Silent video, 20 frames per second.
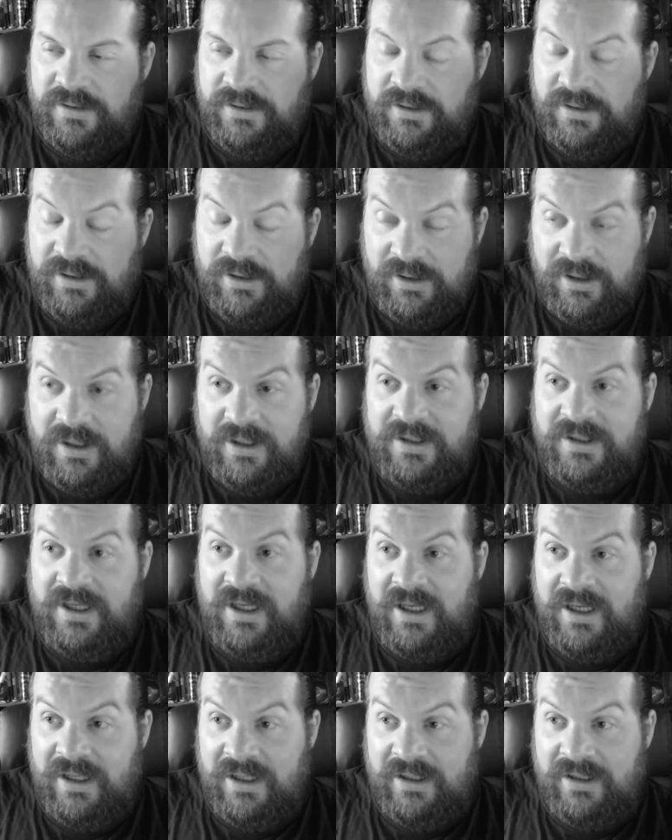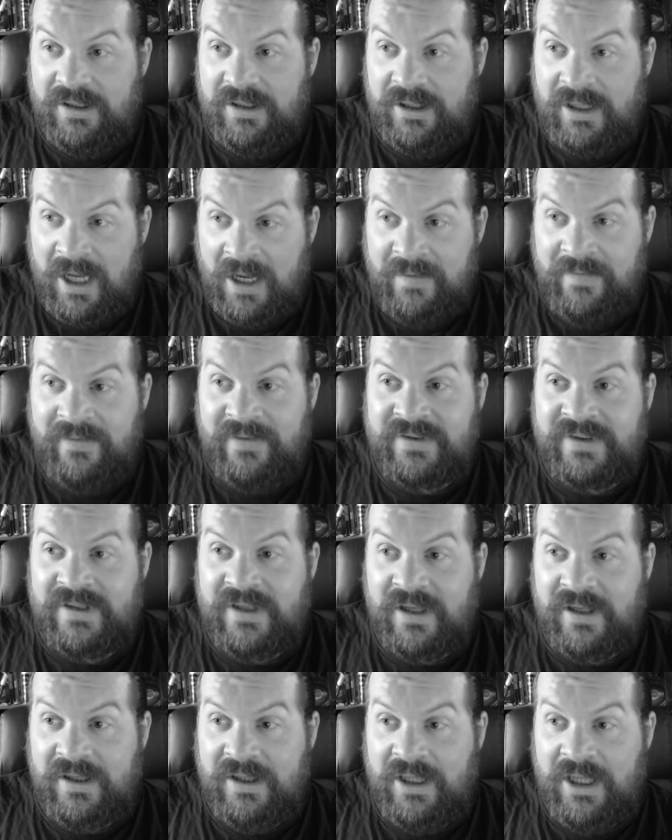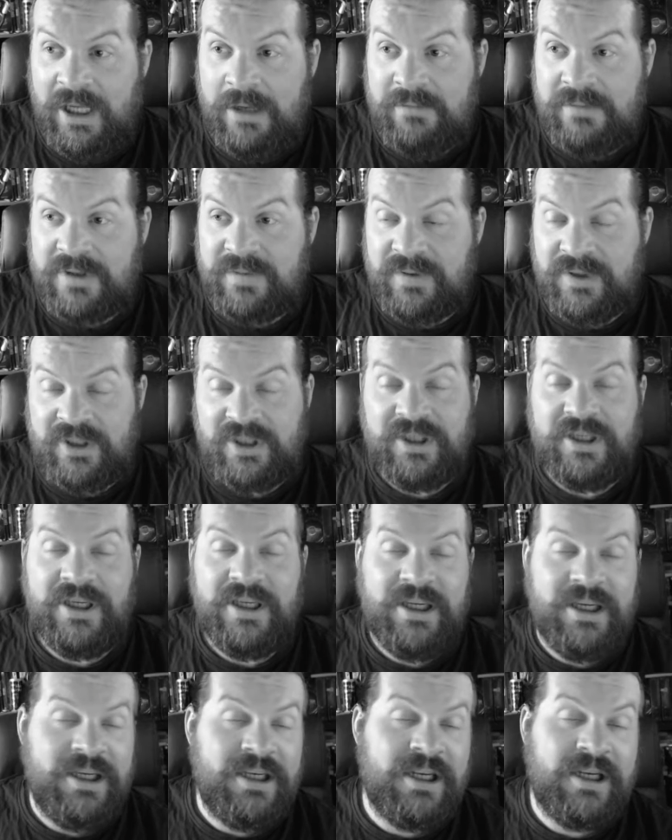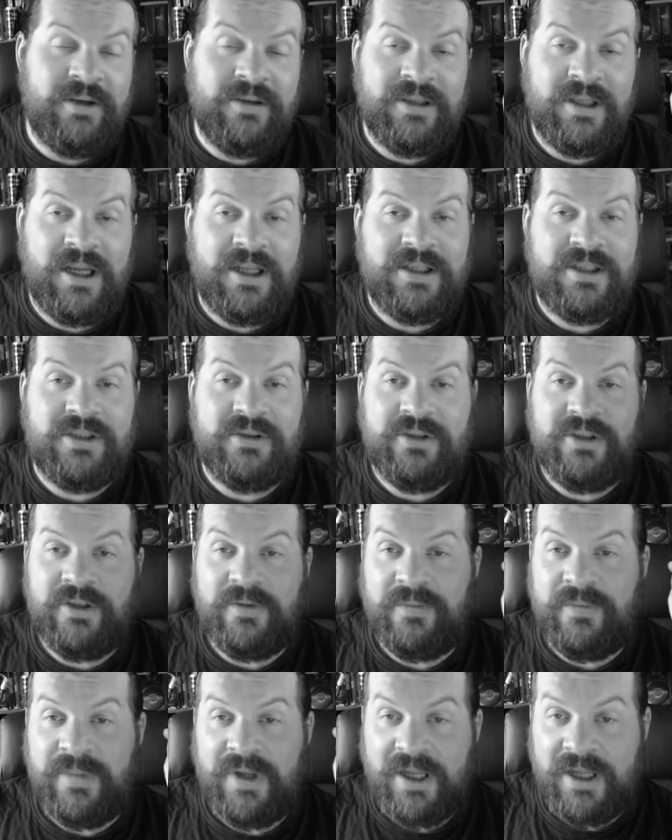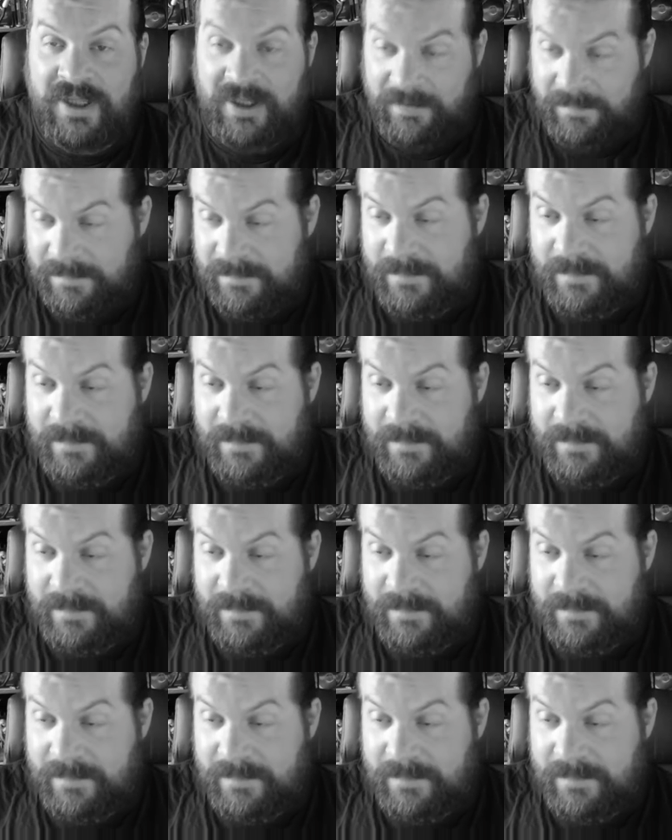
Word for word: Die ganze Kampfszenerie eben zwischen Ida und Hatsune Mei.